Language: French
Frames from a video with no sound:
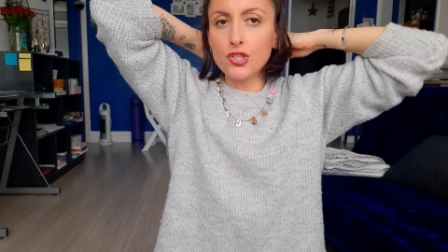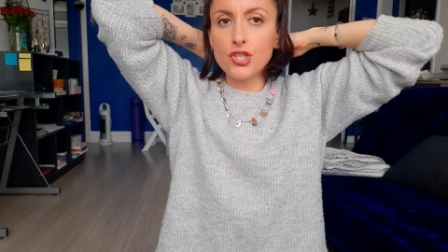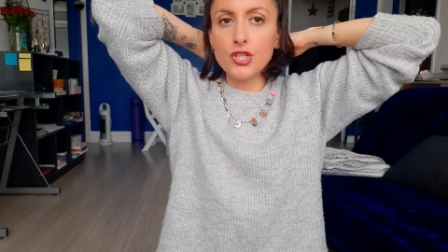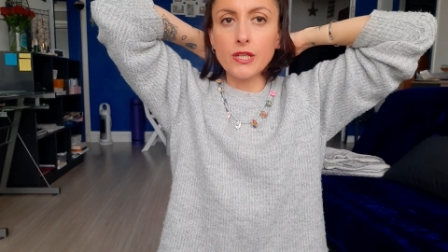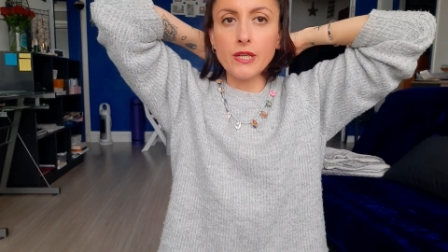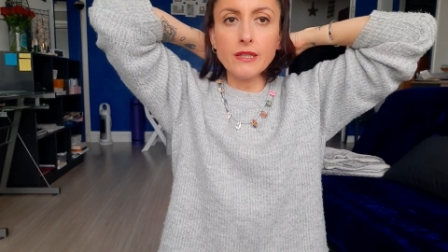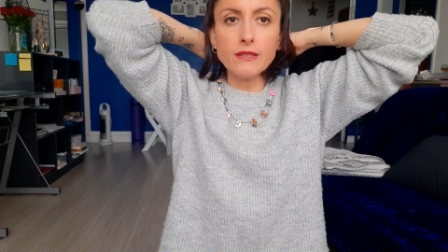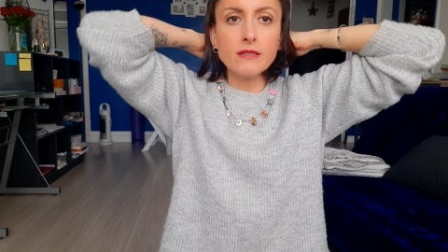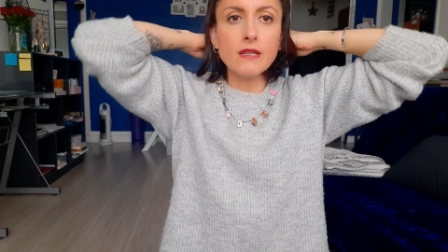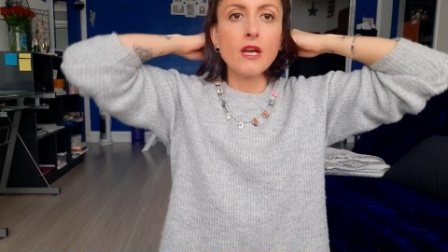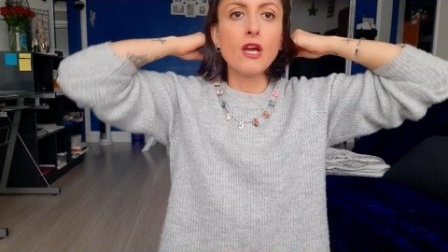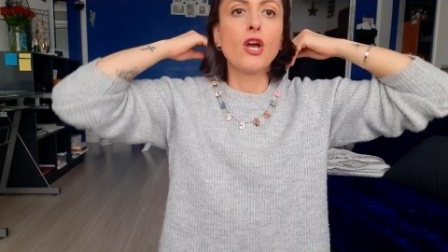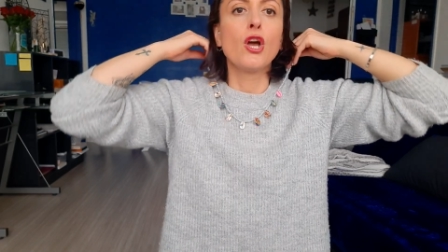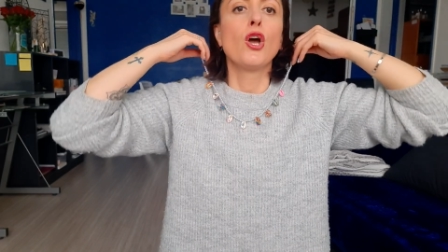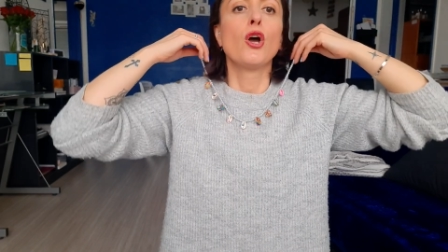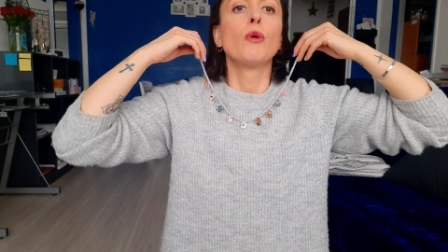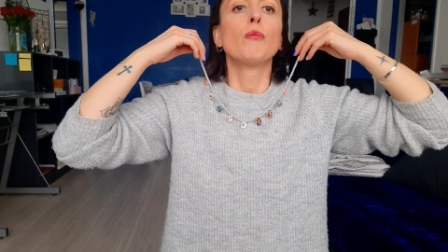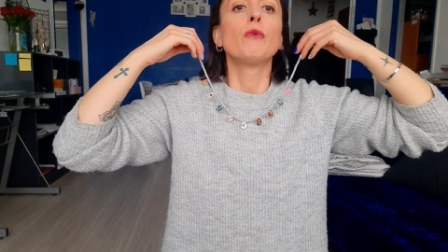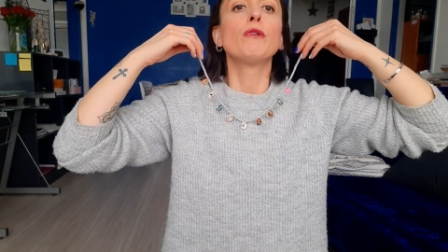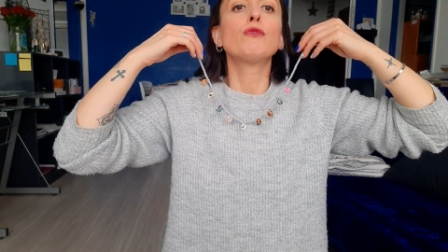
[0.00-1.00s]
une chaînette,
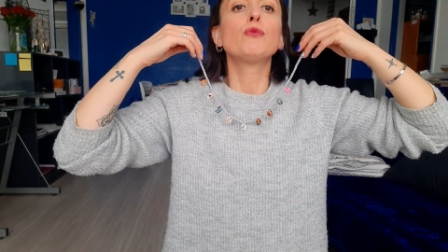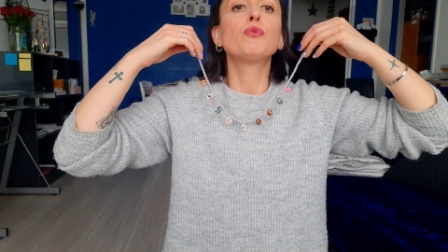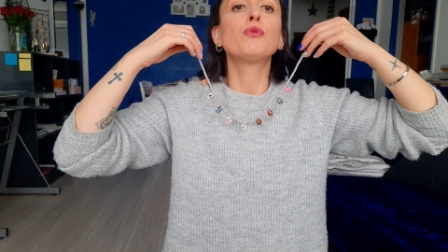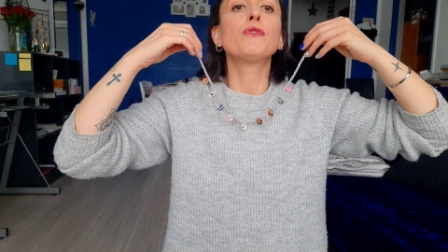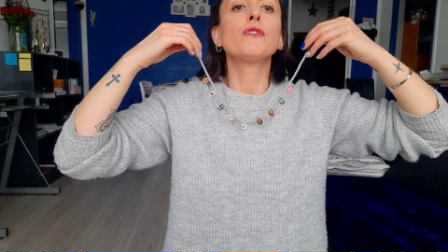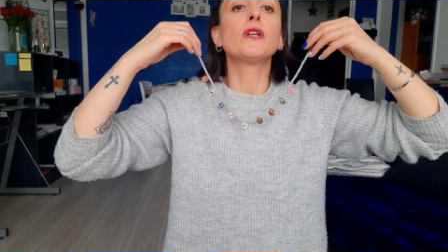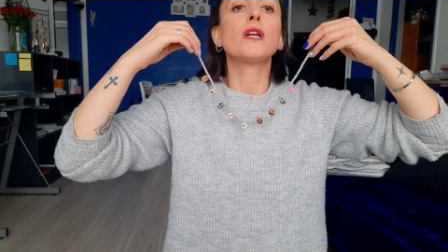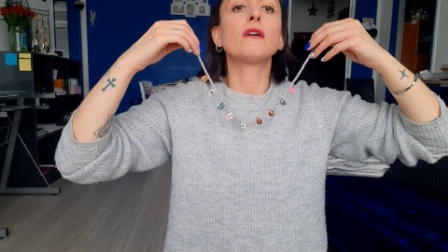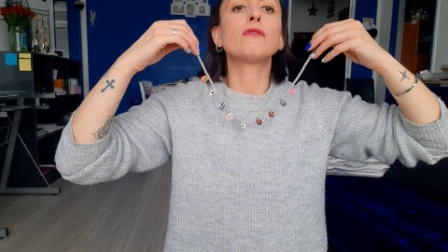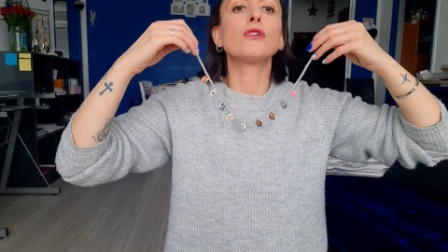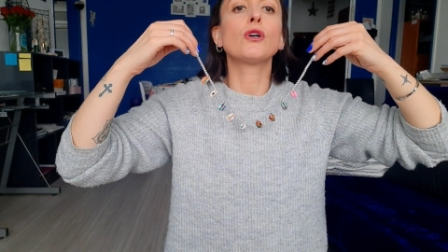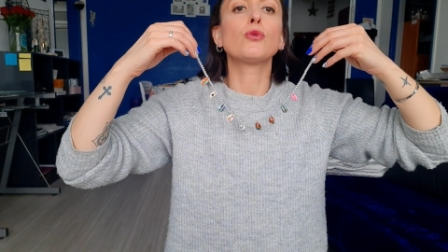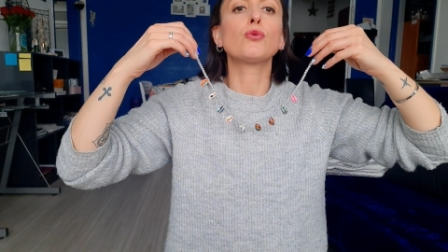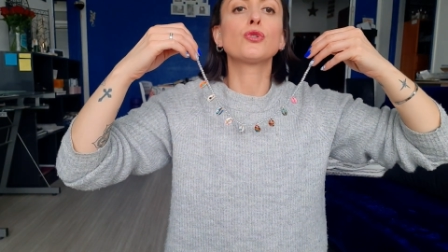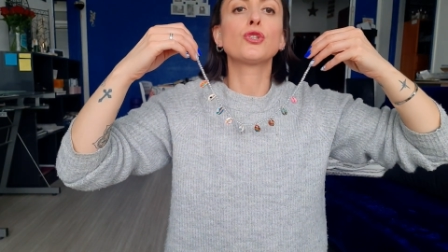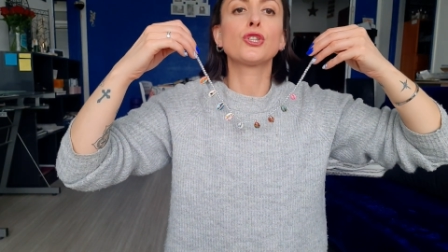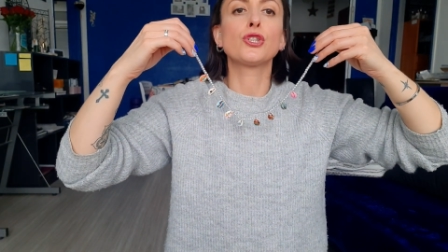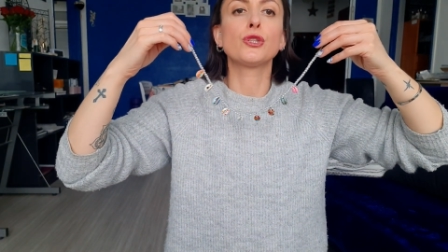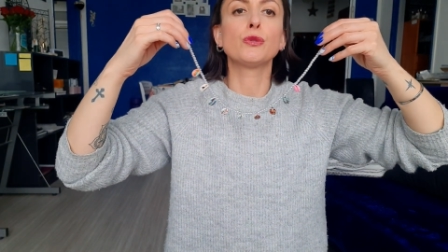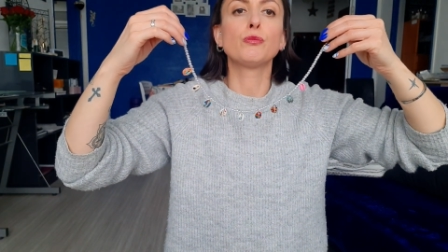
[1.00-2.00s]
mais vous pouvez l'avoir
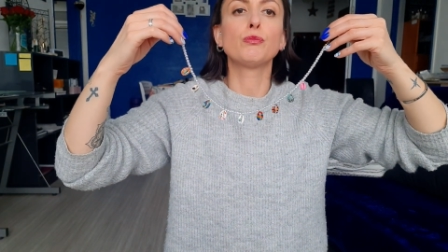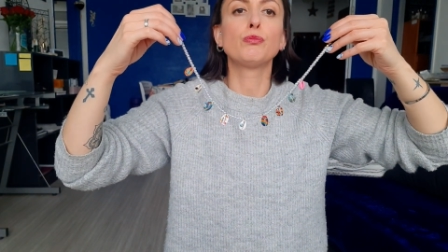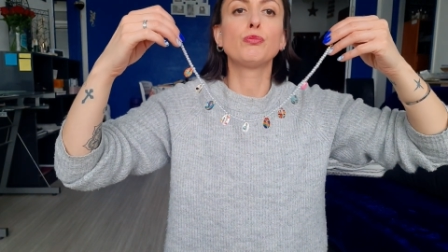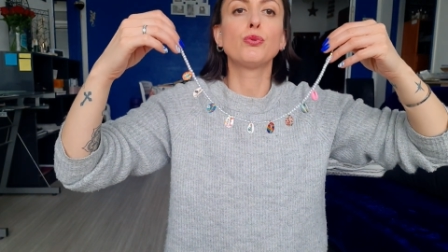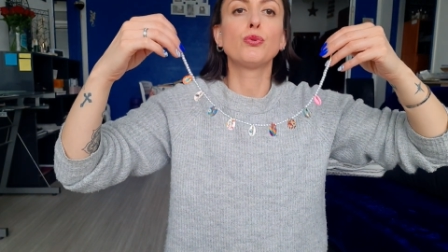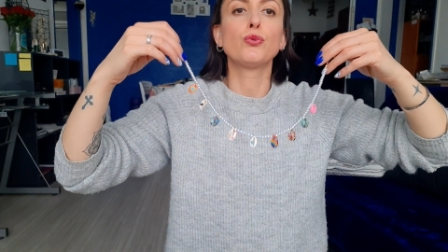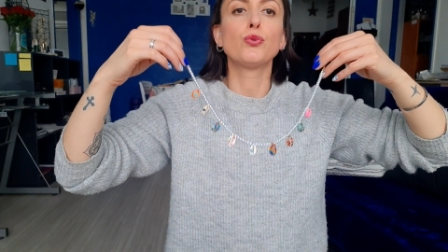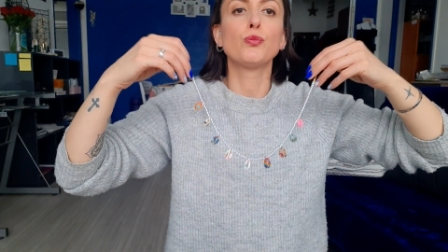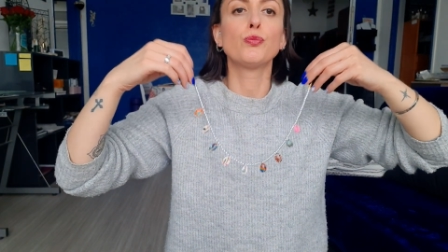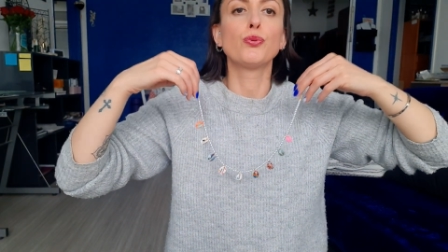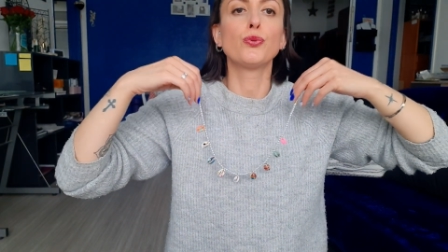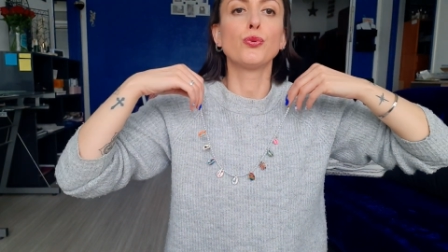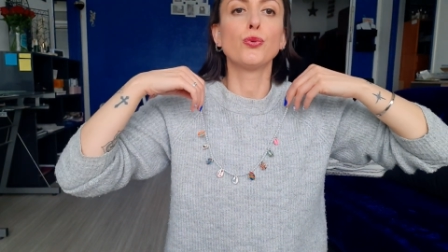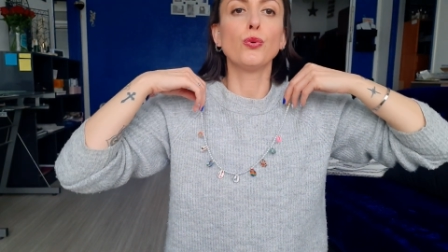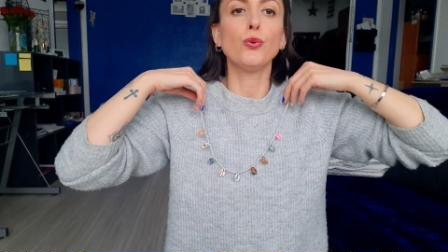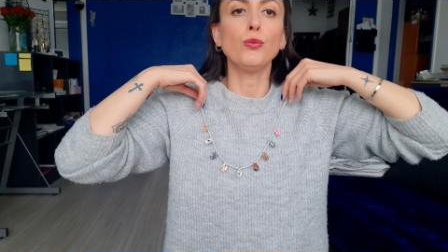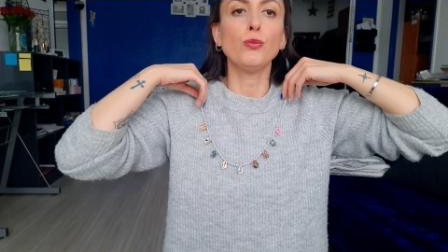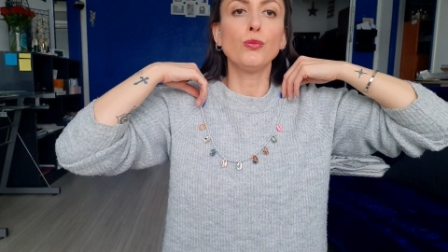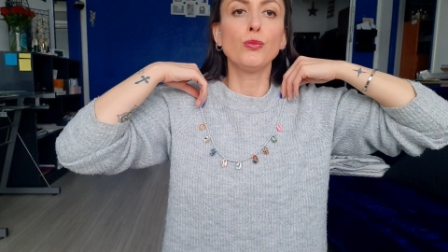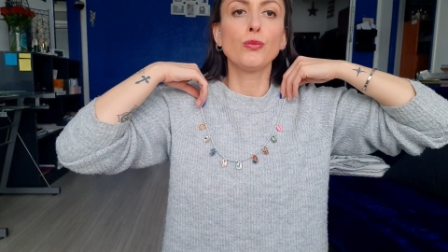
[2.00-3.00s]
aussi beaucoup plus
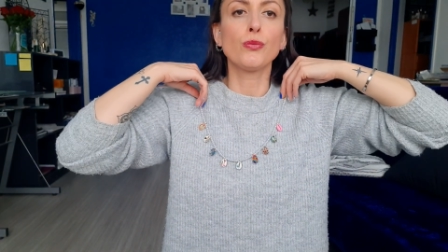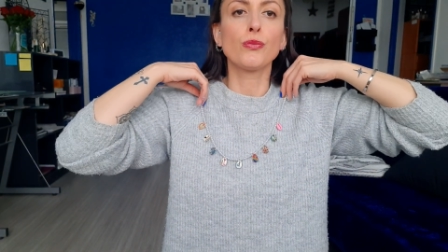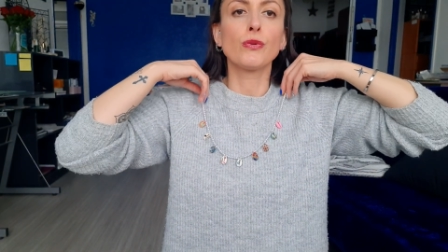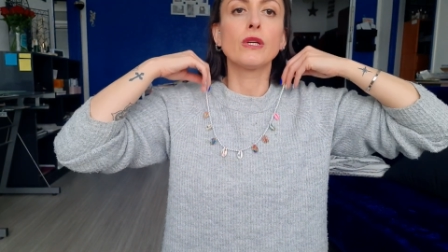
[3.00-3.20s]
long